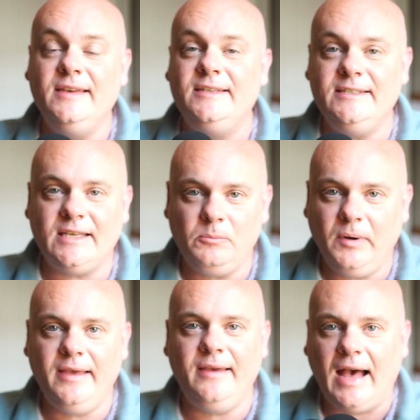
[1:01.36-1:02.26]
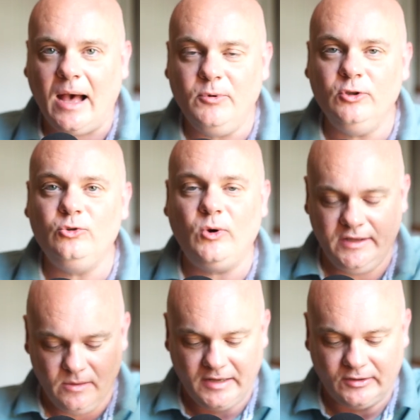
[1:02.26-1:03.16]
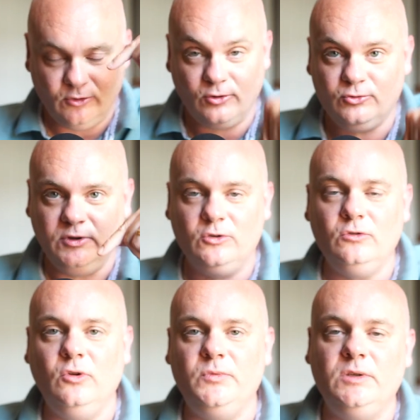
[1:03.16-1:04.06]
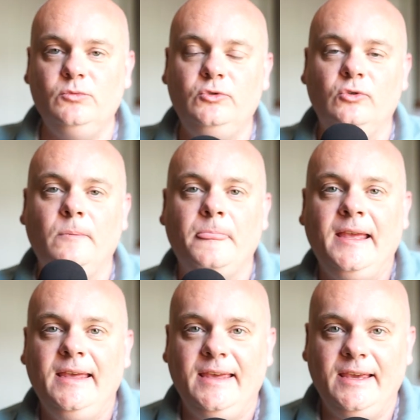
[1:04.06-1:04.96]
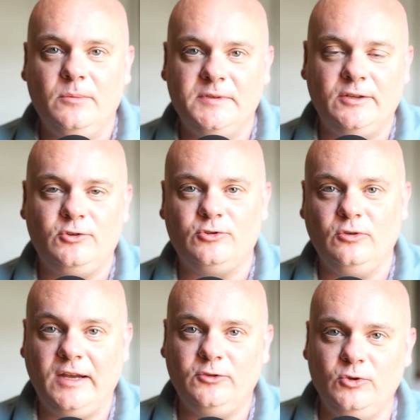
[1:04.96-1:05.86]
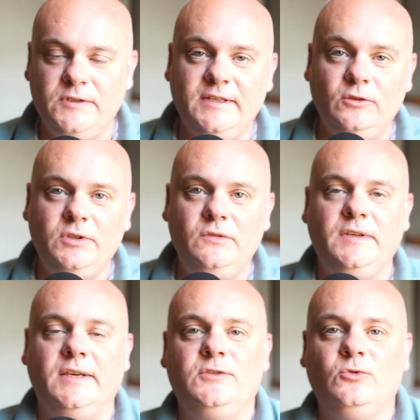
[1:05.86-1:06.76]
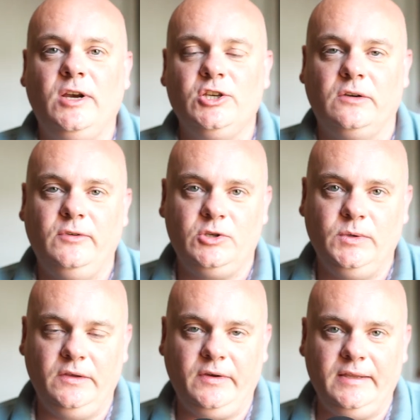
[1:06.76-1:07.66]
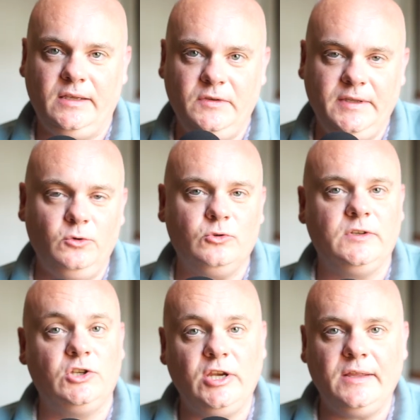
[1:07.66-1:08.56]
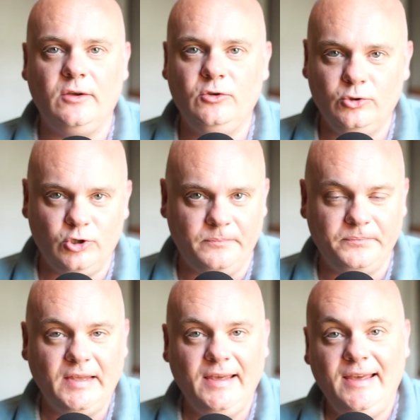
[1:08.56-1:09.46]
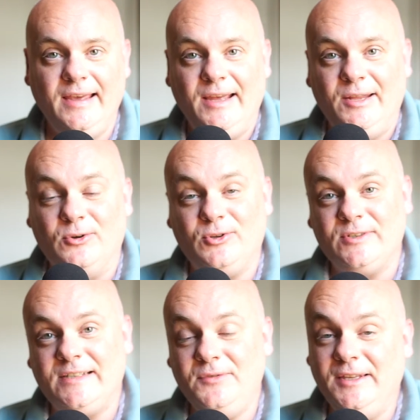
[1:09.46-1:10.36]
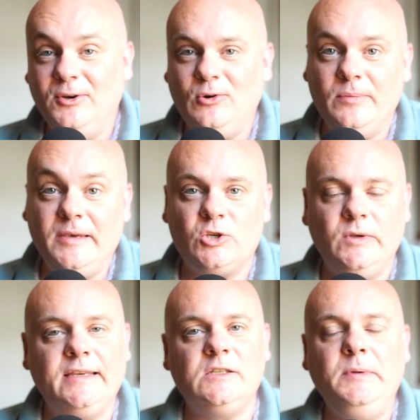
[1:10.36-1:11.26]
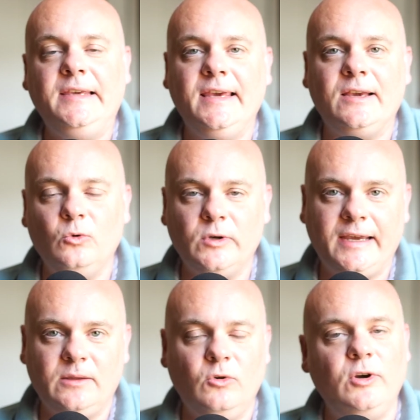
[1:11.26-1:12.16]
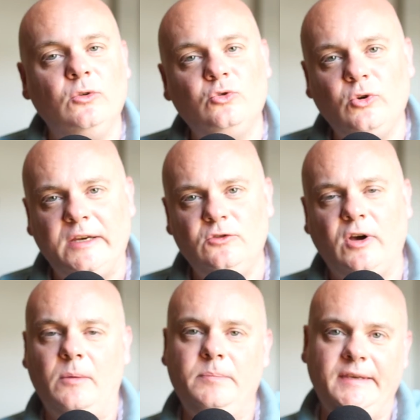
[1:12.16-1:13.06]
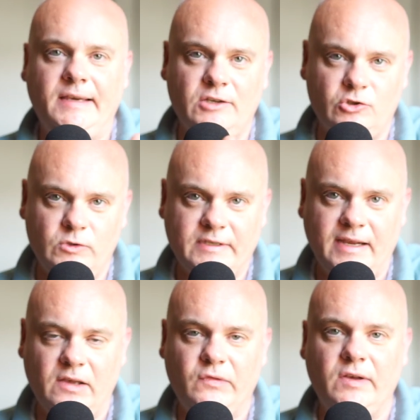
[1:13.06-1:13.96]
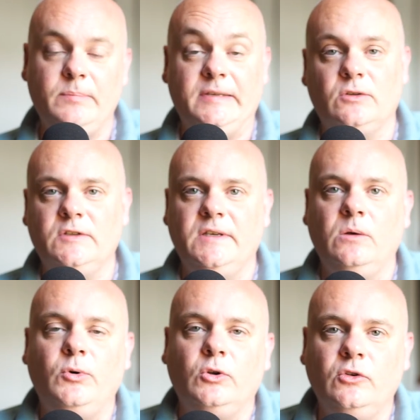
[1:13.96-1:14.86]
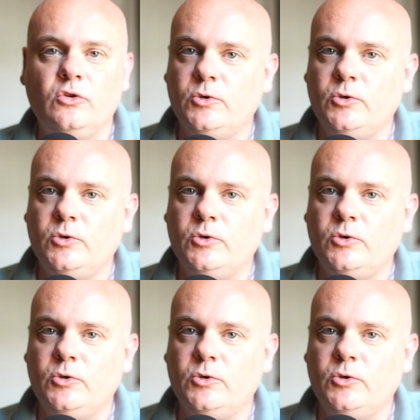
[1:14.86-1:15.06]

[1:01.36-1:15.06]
Si ça te plaît, abonne-toi dès maintenant. Tu découvres le petit bouton et comme ça, tu recevras toi aussi des notifications à chaque fois. que Je vais te livrer des vidéos sur cette chaîne YouTube. Donc dans cette vidéo, eh bien je vais t'expliquer concrètement et donc tu resteras bien jusqu'à la fin parce que c'est important.